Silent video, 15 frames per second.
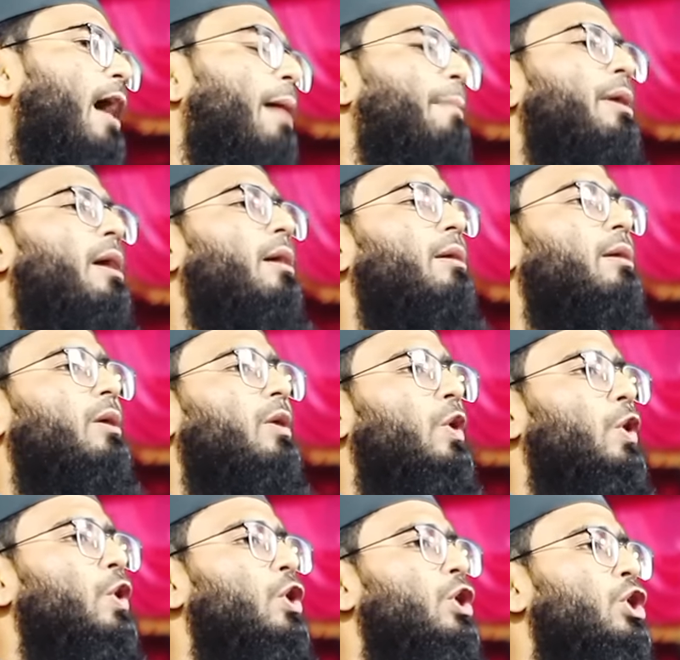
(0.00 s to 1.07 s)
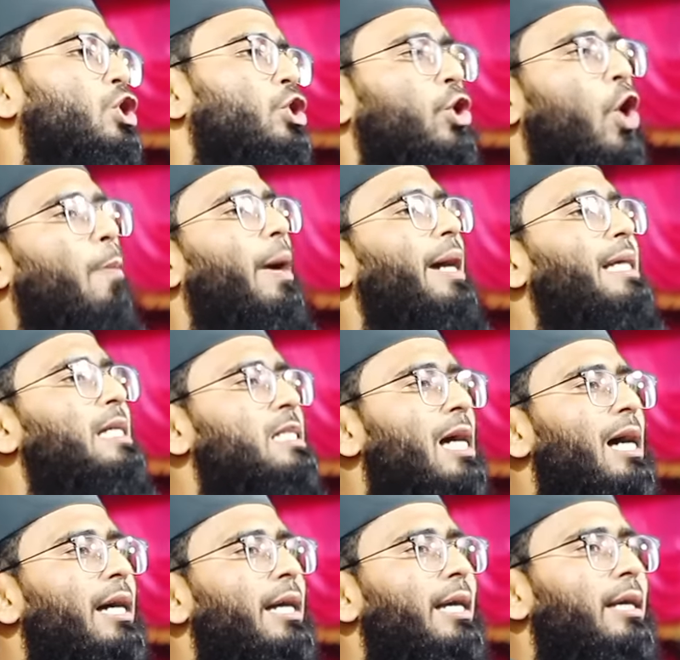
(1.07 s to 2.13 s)
আমরা সবাই
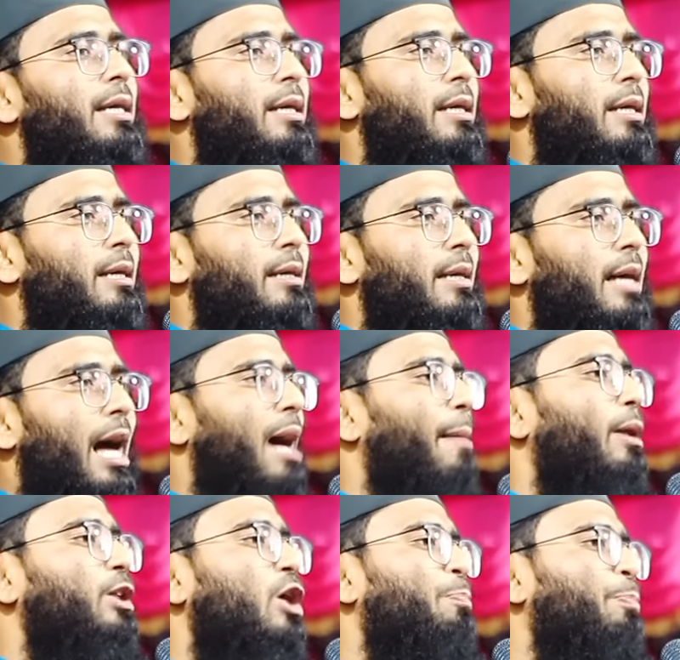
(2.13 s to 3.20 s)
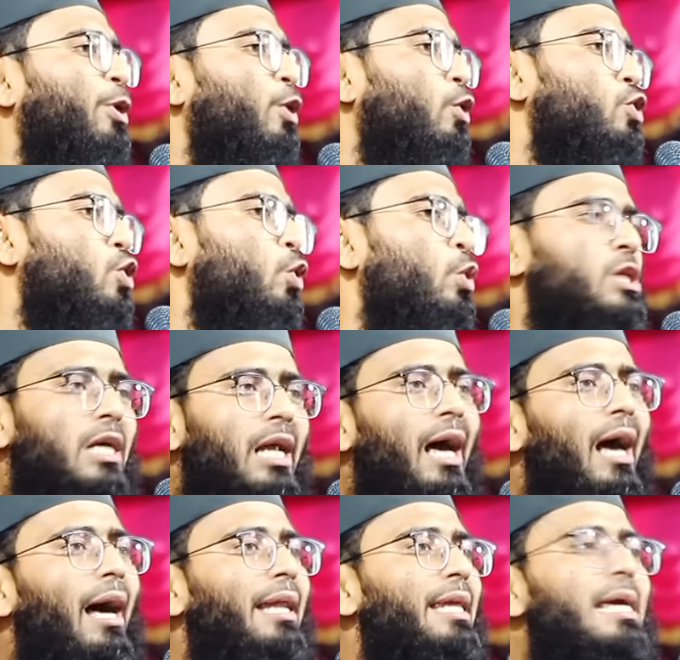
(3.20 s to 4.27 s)
চাই আমাদের প্রিয়জন যারা
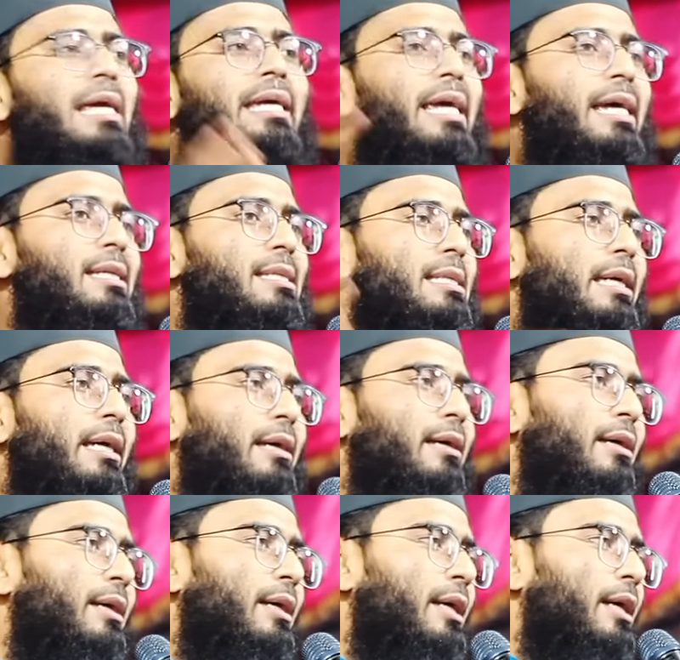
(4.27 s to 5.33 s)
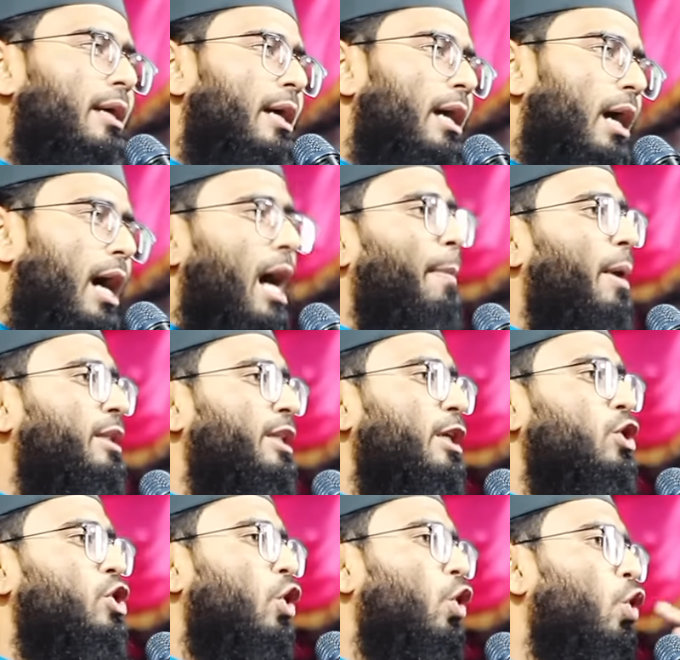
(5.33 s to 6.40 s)
হারিয়ে গিয়েছে আমাদের
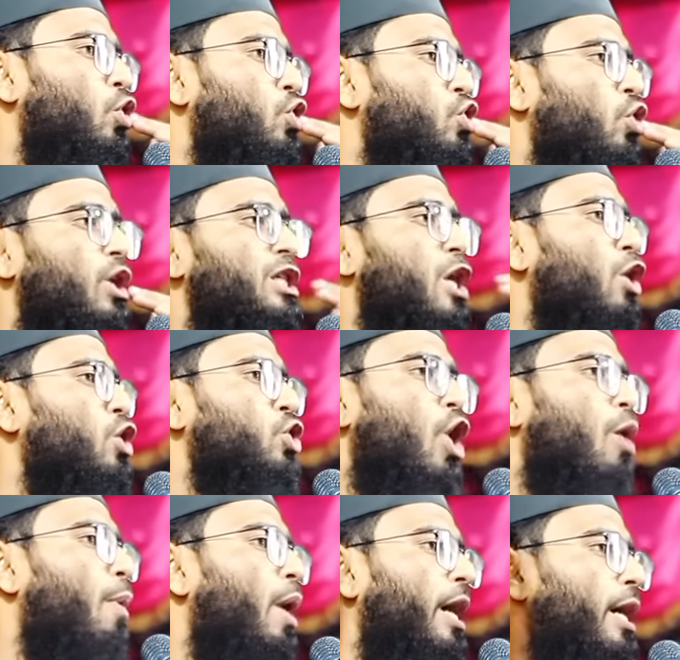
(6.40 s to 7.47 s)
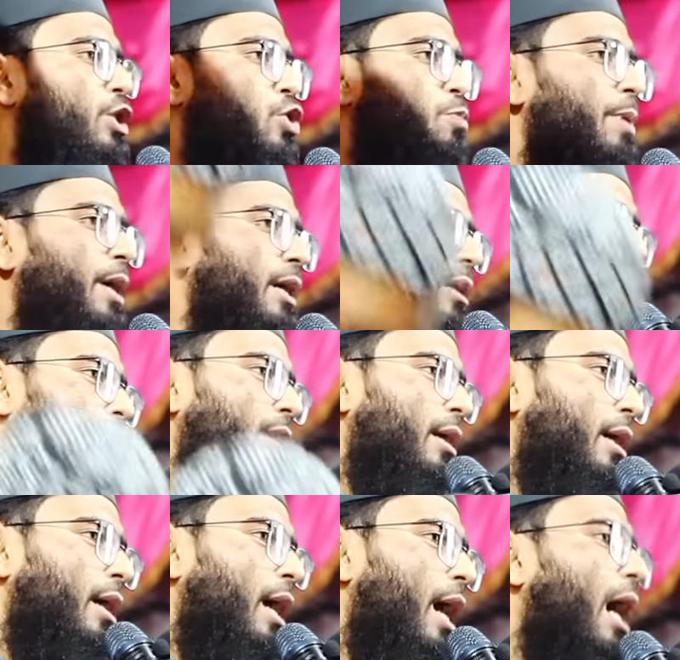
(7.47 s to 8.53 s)
যখন চলে যাওয়ার সময় আসবে
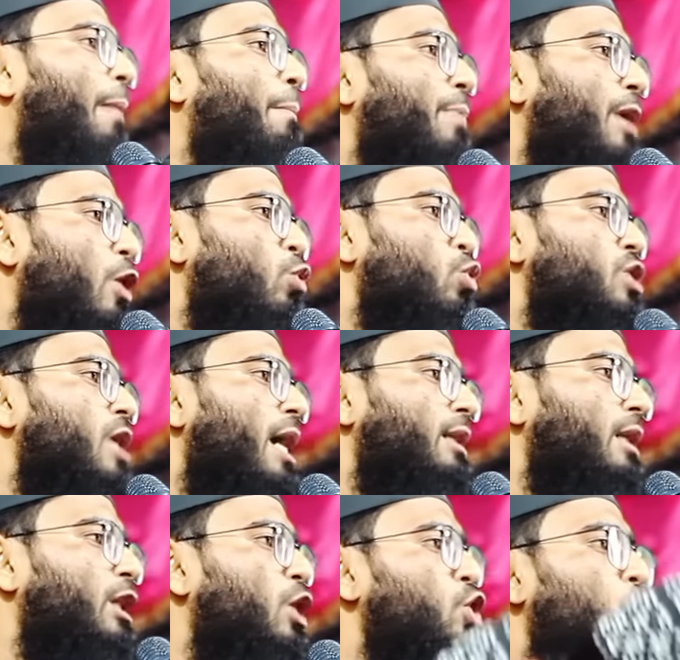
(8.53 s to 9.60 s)
আমরাও চাই তাদের